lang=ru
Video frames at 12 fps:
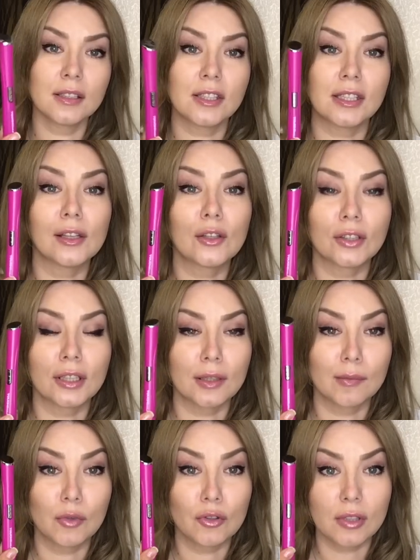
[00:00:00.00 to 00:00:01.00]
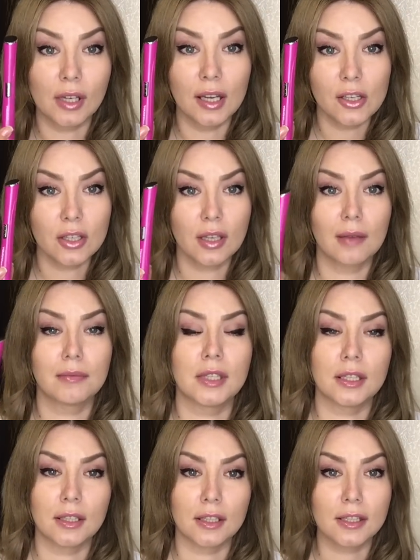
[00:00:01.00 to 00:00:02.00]
Ссылку на этот бьюти-гаджет я
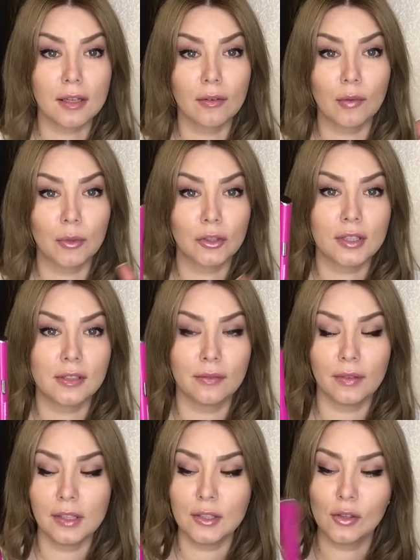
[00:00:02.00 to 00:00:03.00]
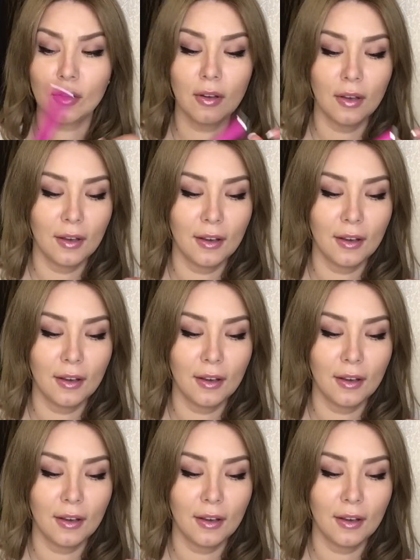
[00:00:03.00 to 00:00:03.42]
обязательно оставлю под этим видео.